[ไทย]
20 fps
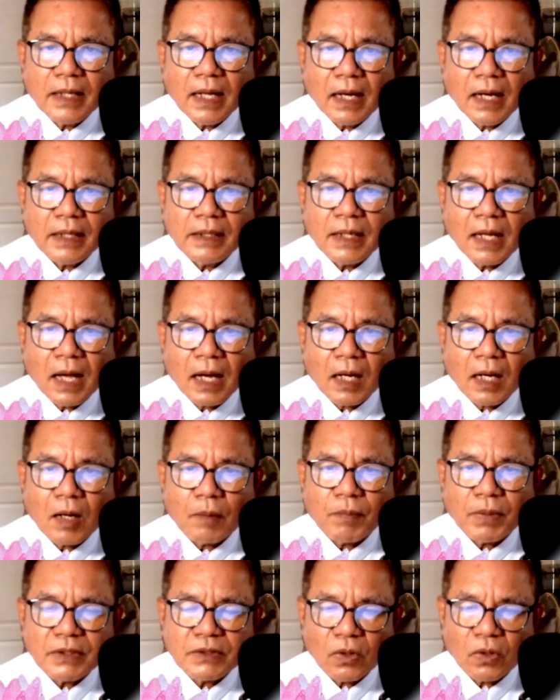ให้ได้นางอั
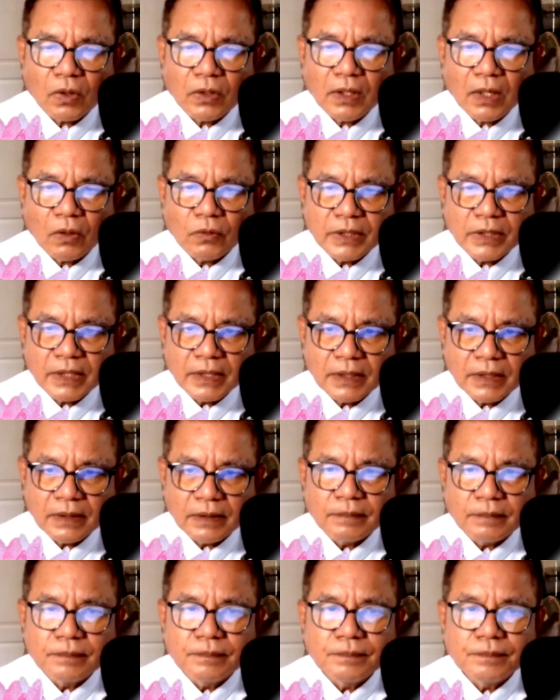ปสรเหล่านี้
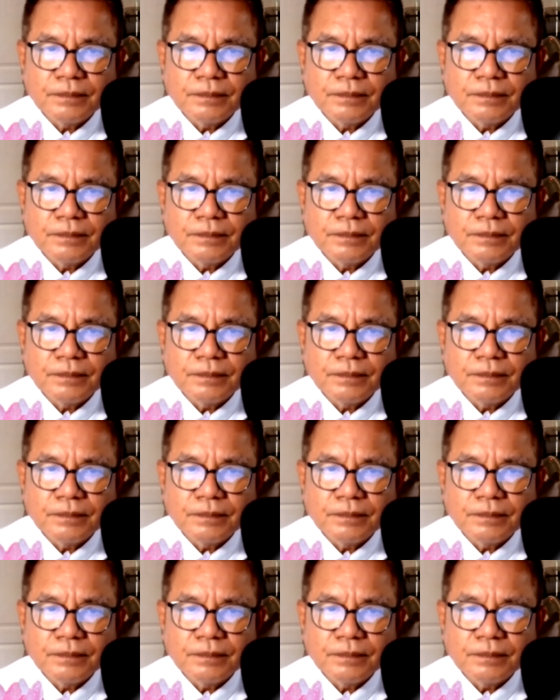